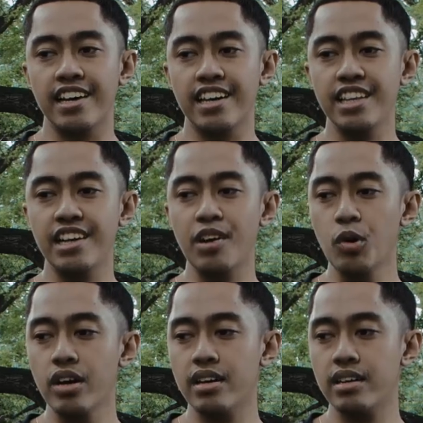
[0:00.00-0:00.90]
Ketika
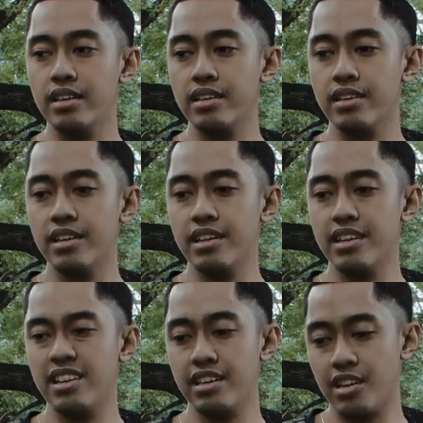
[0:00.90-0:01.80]
gue
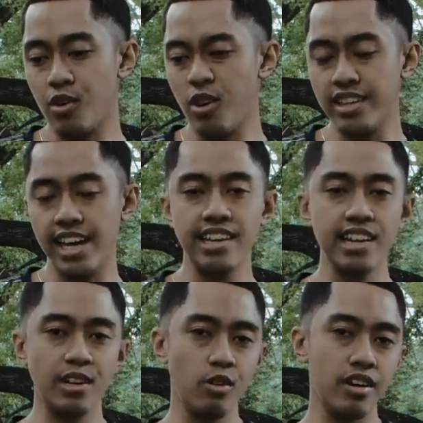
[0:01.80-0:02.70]
ke kota ini
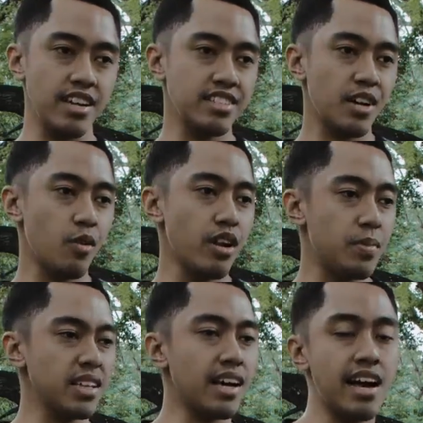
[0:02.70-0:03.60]
dan gue ngerasa gue
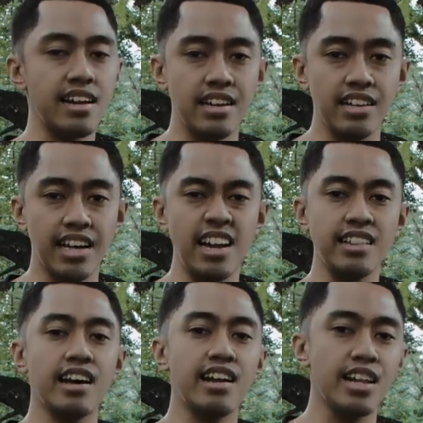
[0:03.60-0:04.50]
dapet tekanan,
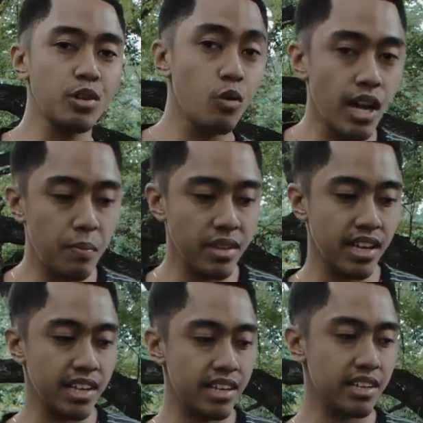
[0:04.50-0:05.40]
tekanan-tekanan itu gue dapet
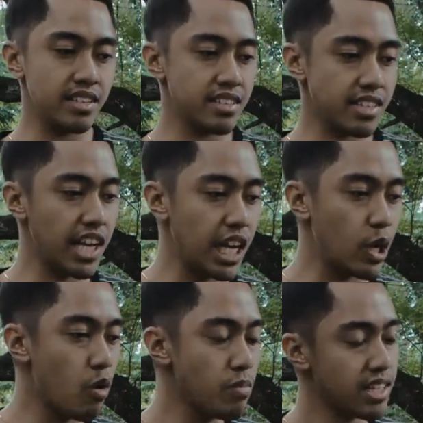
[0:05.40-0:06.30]
dari sekeliling
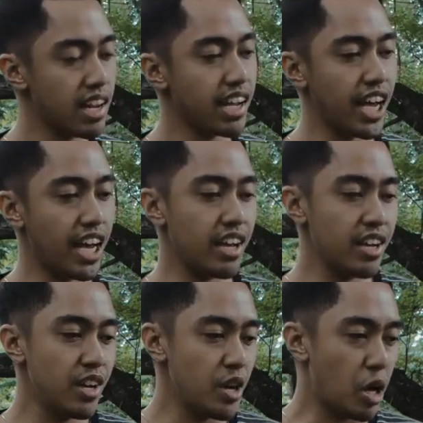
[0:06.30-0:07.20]
gue misalnya kayak
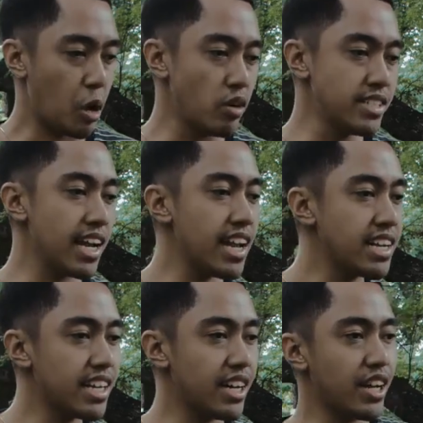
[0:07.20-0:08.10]
gue
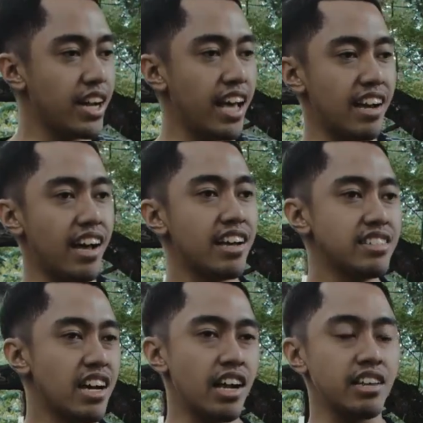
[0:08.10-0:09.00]
jalan ke daerah
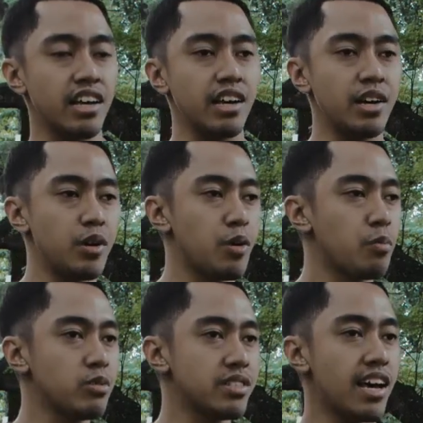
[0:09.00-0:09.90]
Jakarta
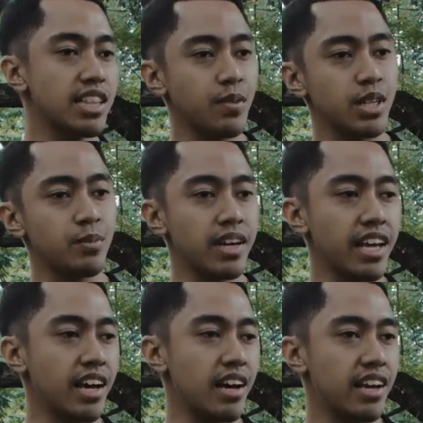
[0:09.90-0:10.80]
Pusat tiba-tiba
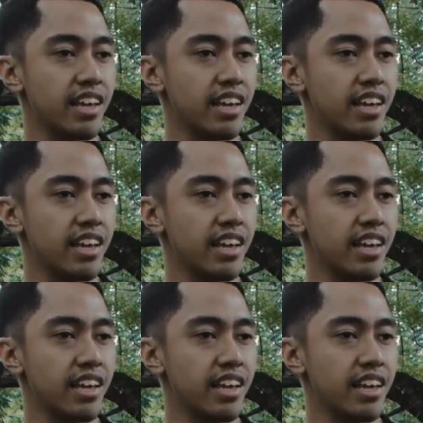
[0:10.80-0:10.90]
kayak